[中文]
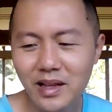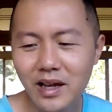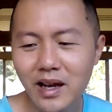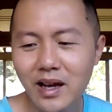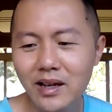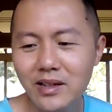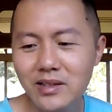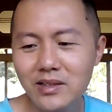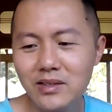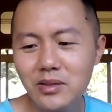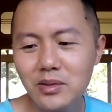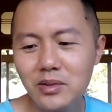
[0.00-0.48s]
当
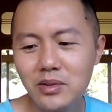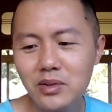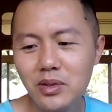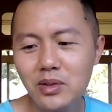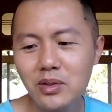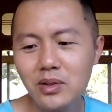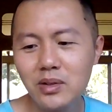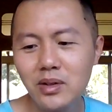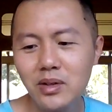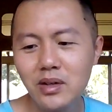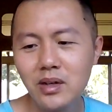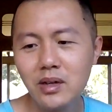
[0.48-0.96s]
然这
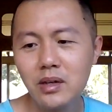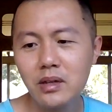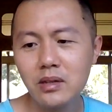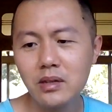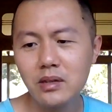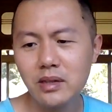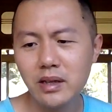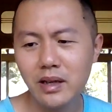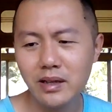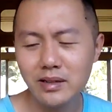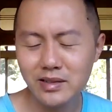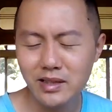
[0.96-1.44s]
都
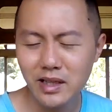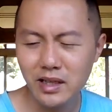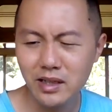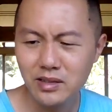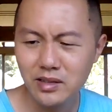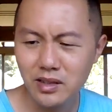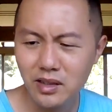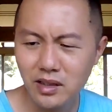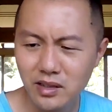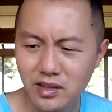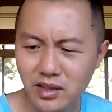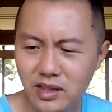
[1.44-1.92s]
在在
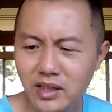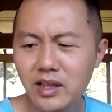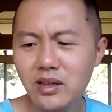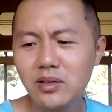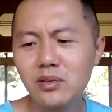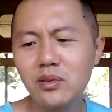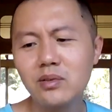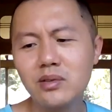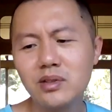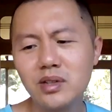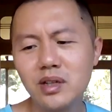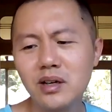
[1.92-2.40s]
这个电
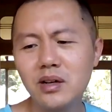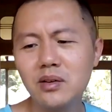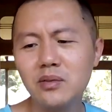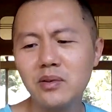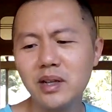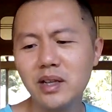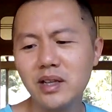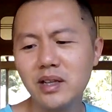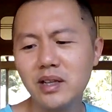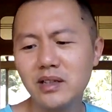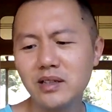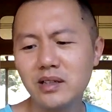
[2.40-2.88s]
动车
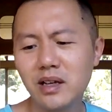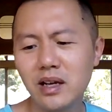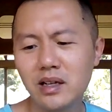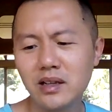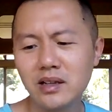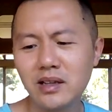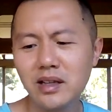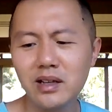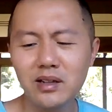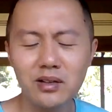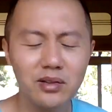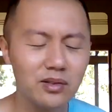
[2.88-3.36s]
问题上，
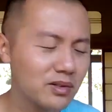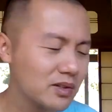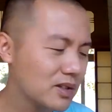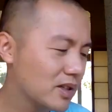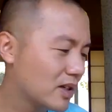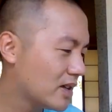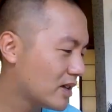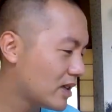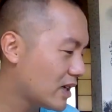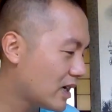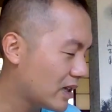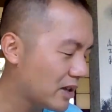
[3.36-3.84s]
电动
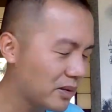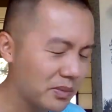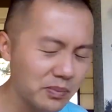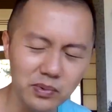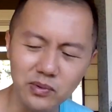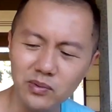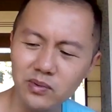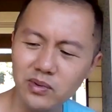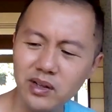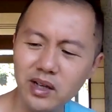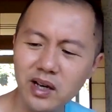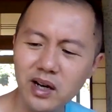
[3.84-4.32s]
车他就
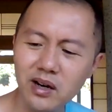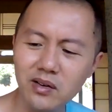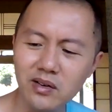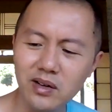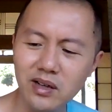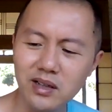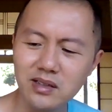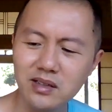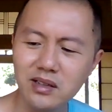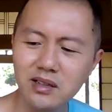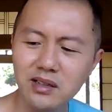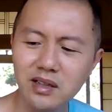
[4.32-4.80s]
不要
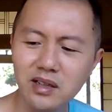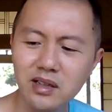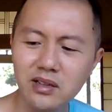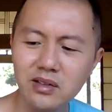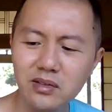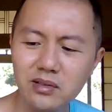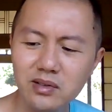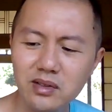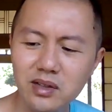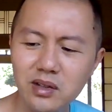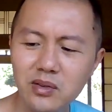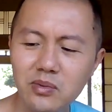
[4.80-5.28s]
了，这电
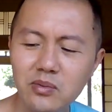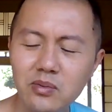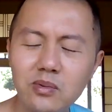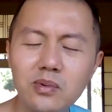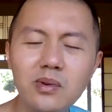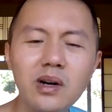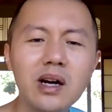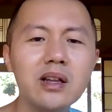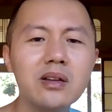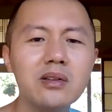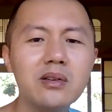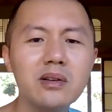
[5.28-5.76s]
动车五
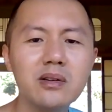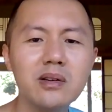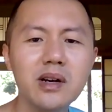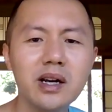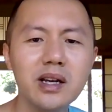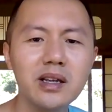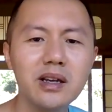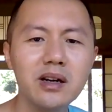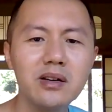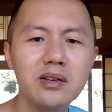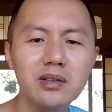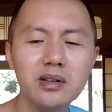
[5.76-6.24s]
万多
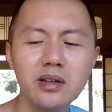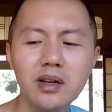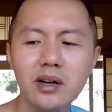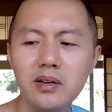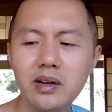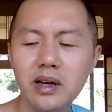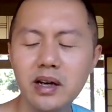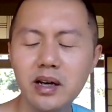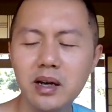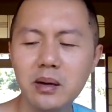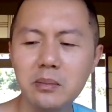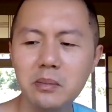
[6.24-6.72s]
块要要
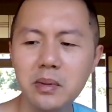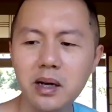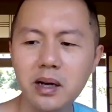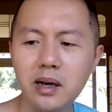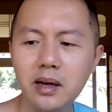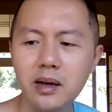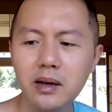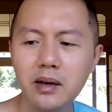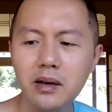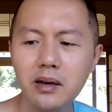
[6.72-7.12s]
来干嘛？